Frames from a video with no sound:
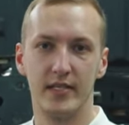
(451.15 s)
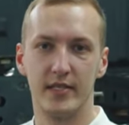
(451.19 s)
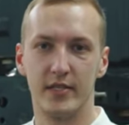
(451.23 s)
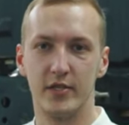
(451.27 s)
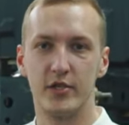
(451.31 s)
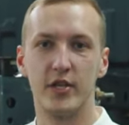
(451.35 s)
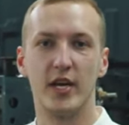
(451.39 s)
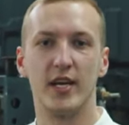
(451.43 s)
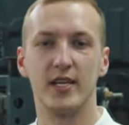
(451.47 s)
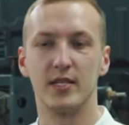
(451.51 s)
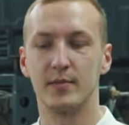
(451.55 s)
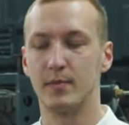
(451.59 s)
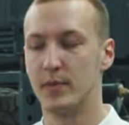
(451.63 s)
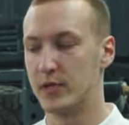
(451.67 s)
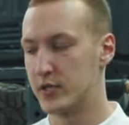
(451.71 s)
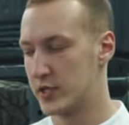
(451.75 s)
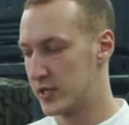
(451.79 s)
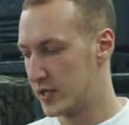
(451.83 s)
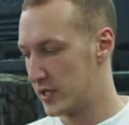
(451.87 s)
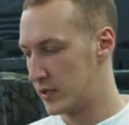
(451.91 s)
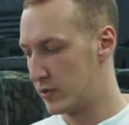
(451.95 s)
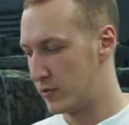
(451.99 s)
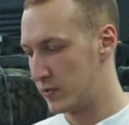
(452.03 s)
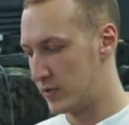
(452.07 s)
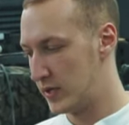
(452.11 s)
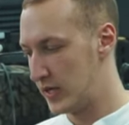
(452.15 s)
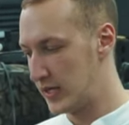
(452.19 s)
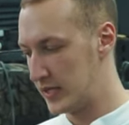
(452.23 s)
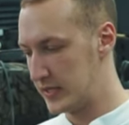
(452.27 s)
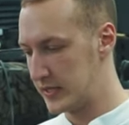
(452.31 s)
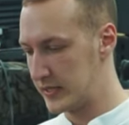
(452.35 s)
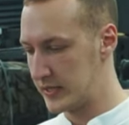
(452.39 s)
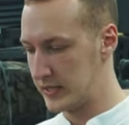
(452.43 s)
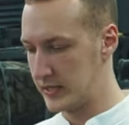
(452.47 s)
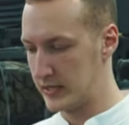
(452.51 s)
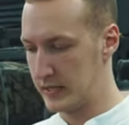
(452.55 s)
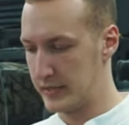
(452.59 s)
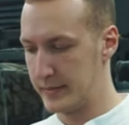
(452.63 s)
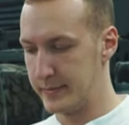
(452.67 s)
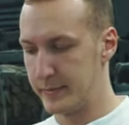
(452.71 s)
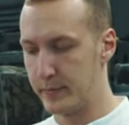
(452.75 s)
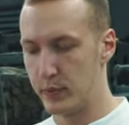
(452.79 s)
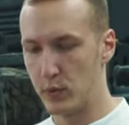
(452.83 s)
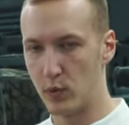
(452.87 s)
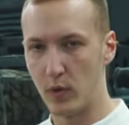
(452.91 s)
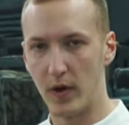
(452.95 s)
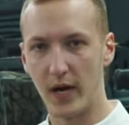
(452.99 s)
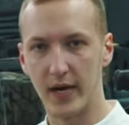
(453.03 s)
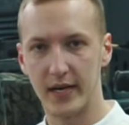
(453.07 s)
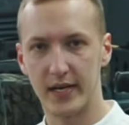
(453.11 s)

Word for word: Сейчас машина у нас э, по